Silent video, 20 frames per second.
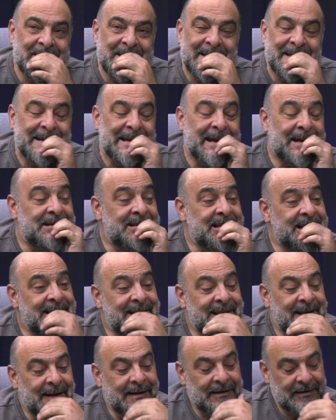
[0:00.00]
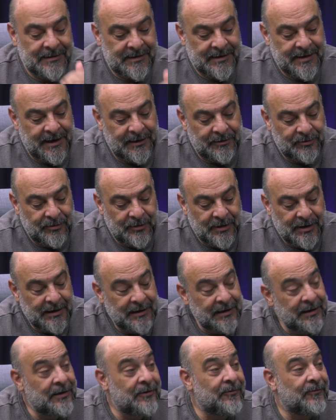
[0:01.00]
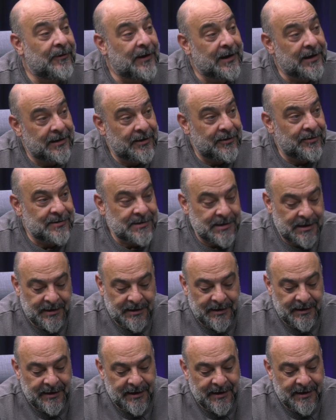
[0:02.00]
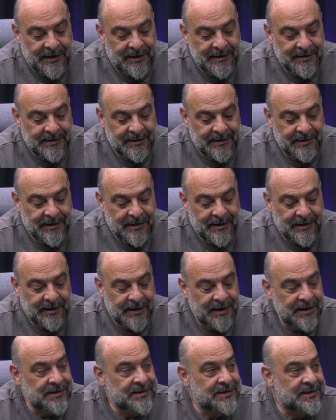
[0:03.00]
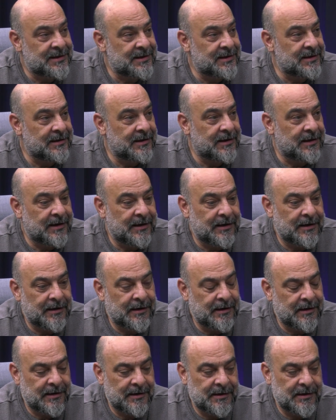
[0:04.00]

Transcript: Yani şeyde tiyatroda Nilüfer'de özel özellikle NKT'de genç e,